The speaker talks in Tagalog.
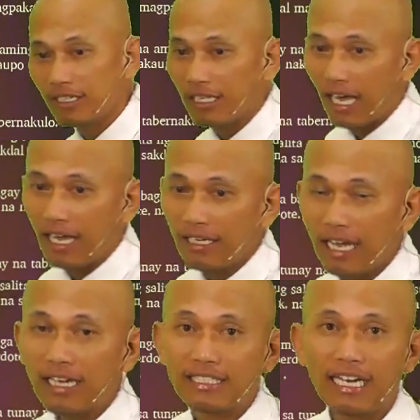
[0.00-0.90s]
Ah,
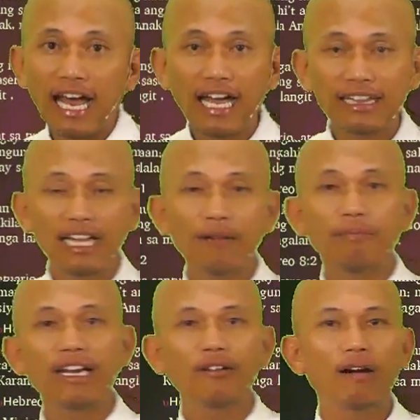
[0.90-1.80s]
sa lahat ng
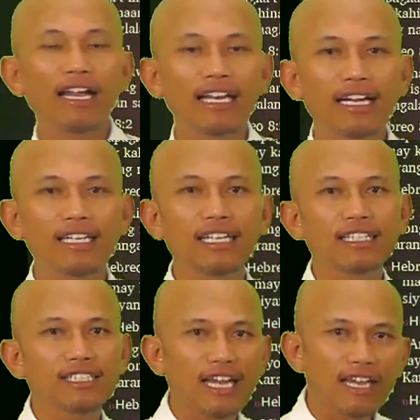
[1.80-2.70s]
paliwanag niya
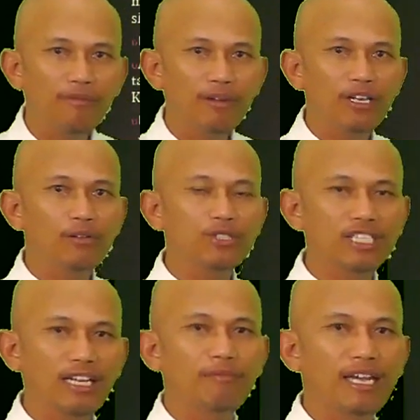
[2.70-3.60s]
sa Hebreo
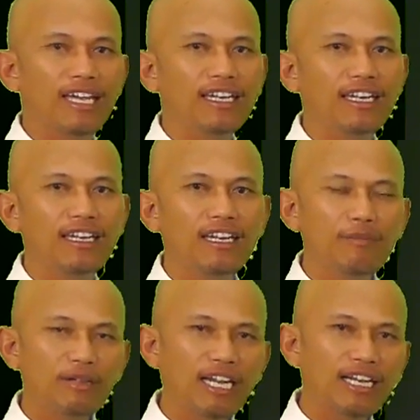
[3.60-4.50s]
7,
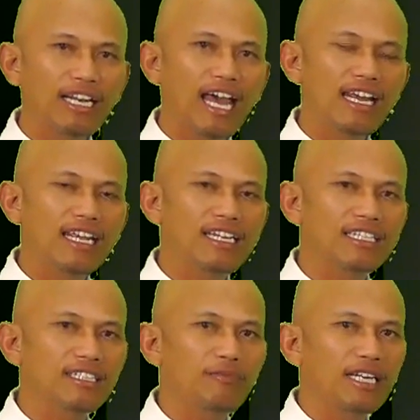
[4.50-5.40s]
Pinakilala niya
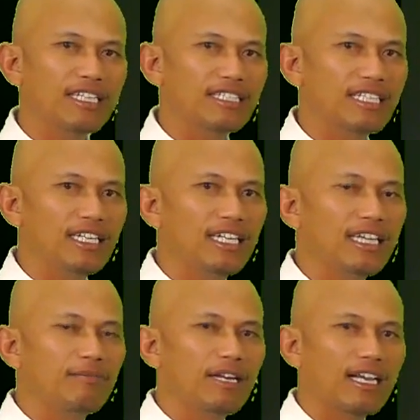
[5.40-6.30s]
si
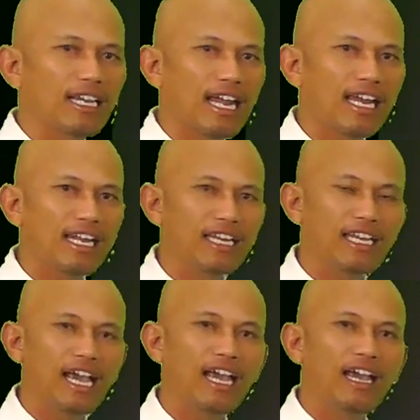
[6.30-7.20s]
Melchizedek, pinakilala
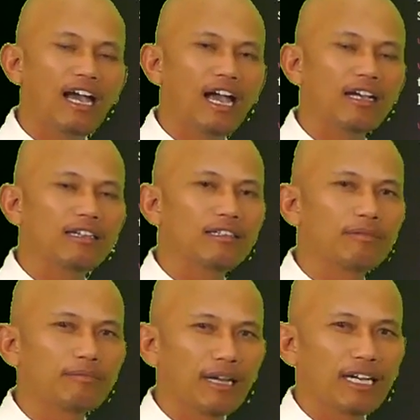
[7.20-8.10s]
niya ang
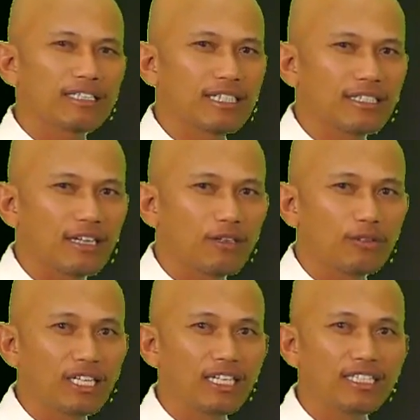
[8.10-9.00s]

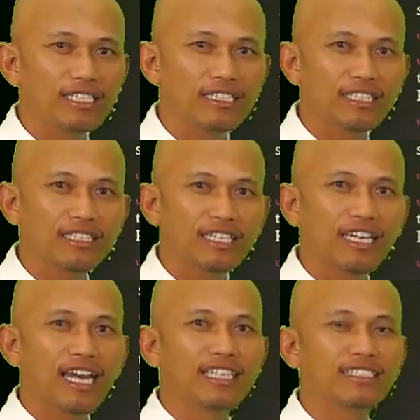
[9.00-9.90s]
pagkasaserdote ni Jesus
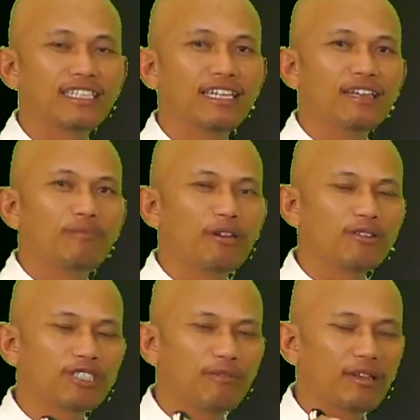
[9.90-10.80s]
Christ. Pero
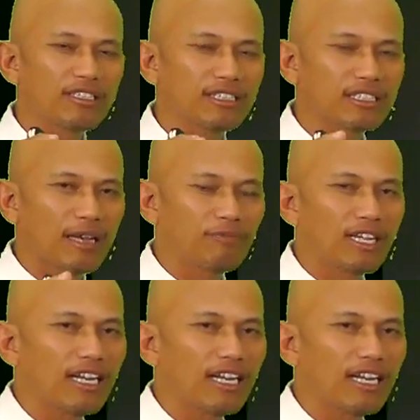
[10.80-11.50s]
sa verse chapter